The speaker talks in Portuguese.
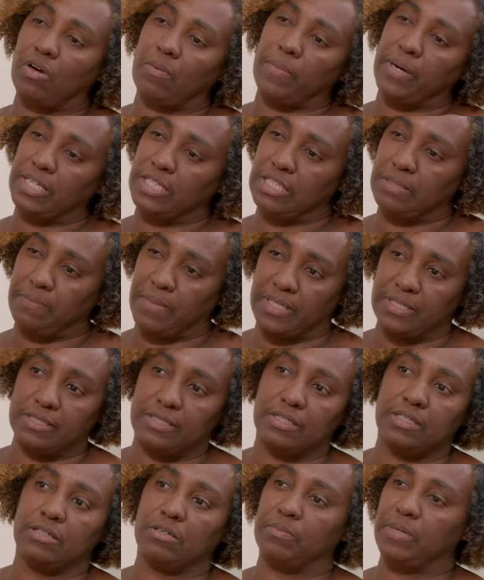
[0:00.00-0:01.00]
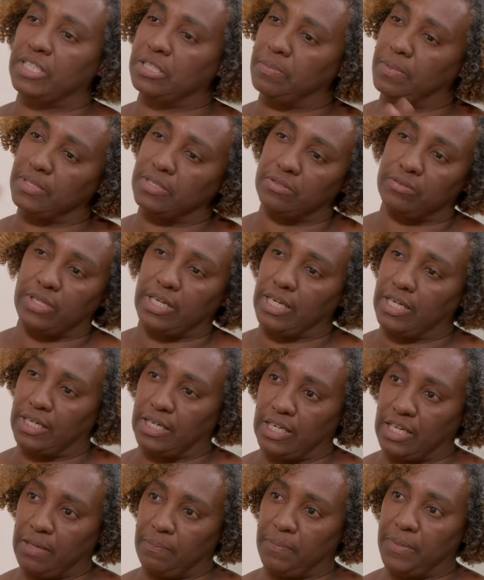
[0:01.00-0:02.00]
com a participação, participação da
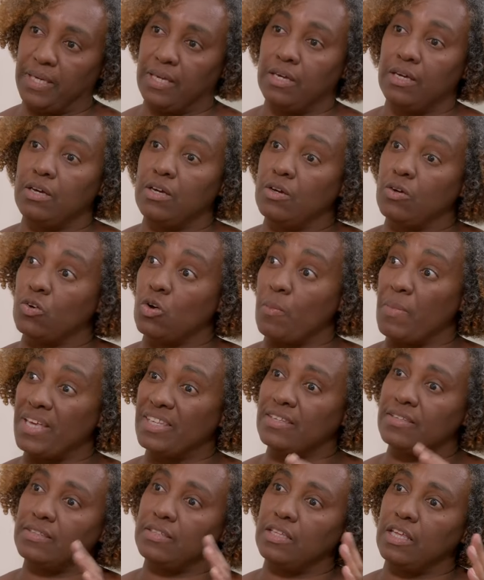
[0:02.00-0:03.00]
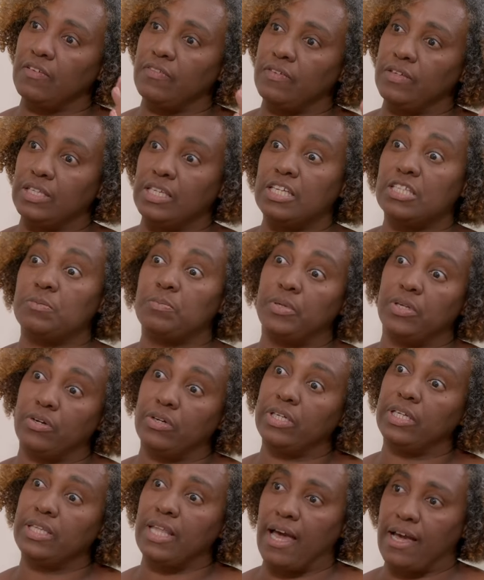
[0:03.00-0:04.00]
equipe, começa a se definir as
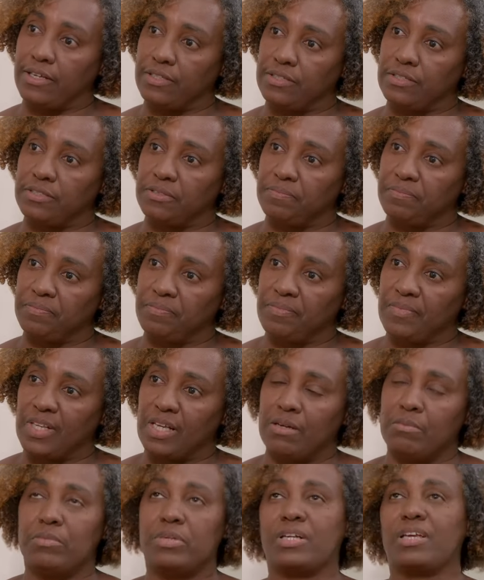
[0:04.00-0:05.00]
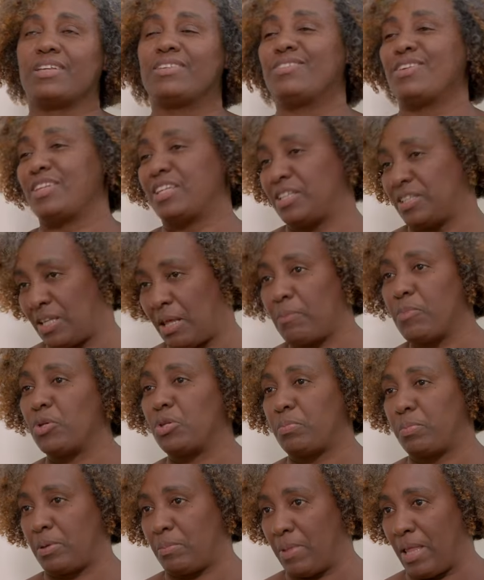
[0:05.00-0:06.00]
prioridades porque a gente tem
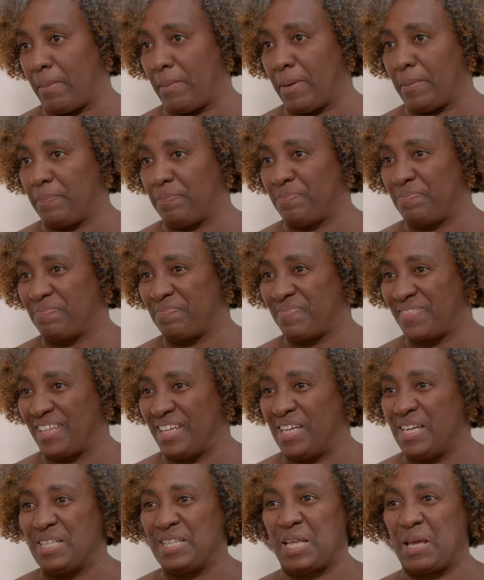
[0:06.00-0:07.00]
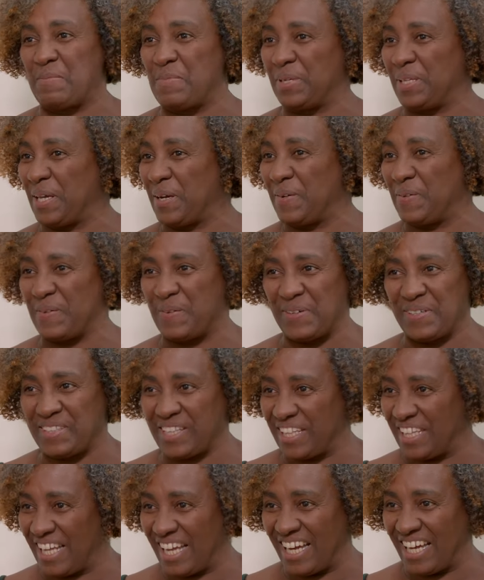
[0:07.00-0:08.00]
muito problema. Tem muita
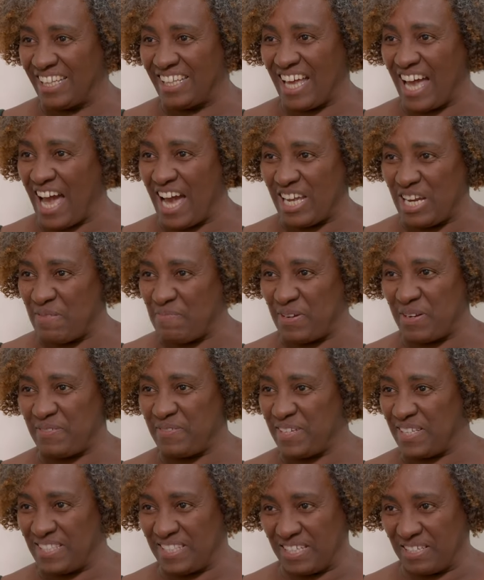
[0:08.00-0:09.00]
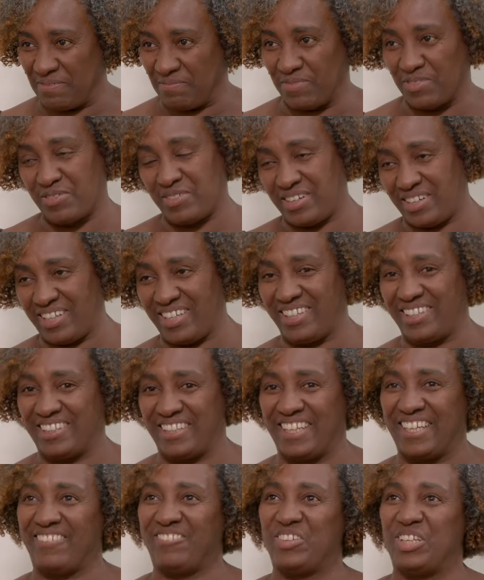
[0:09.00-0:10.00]
coisa na, na área para fazer. na é?
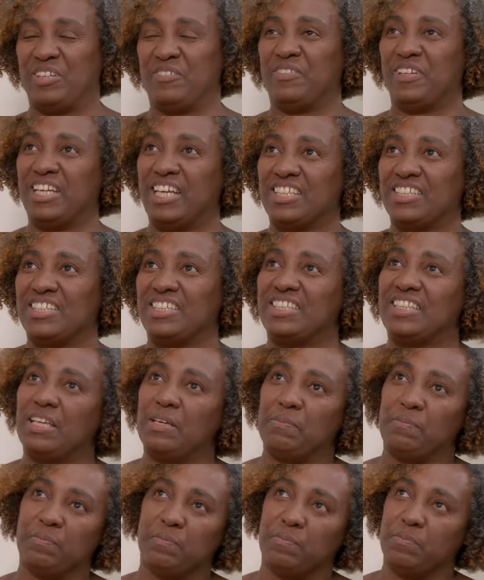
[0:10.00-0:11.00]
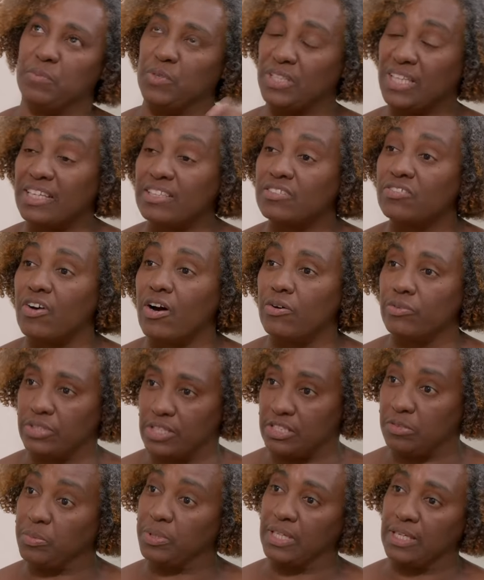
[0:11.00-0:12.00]
né? periferia a gente tem muitas
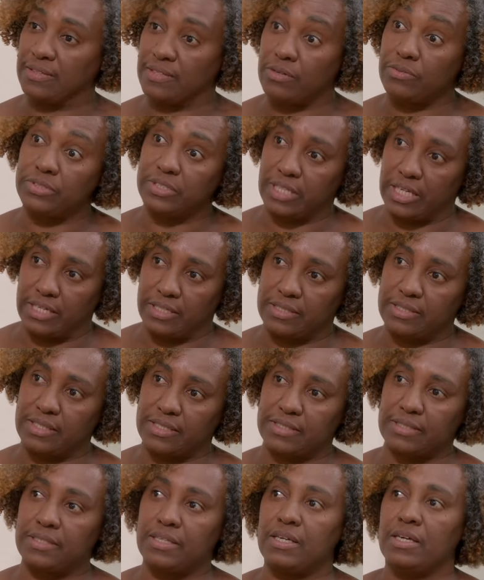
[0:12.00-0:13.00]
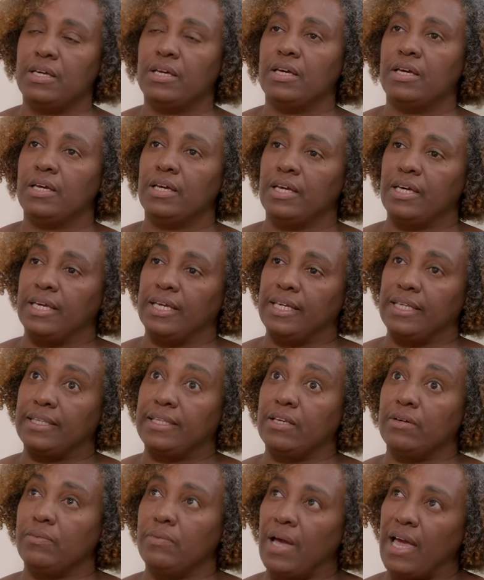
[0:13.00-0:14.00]
faltas, muitas ausências.
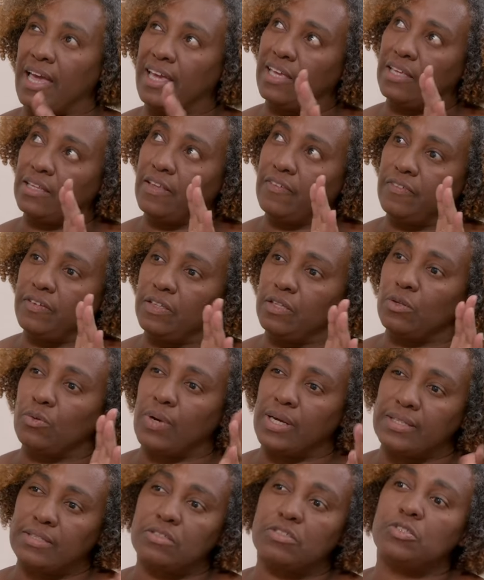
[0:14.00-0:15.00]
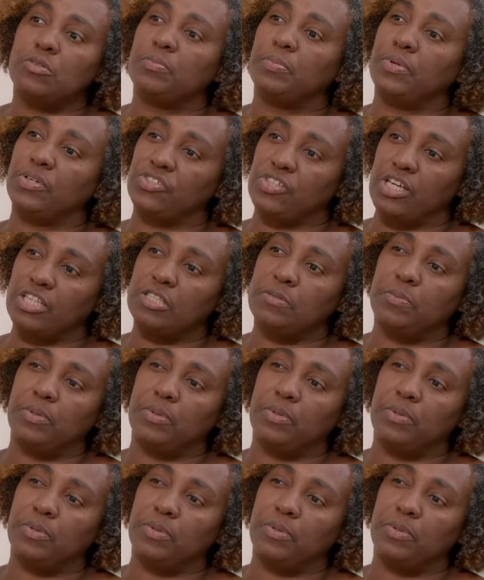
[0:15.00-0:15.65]
Então, aí é definido quais são os projetos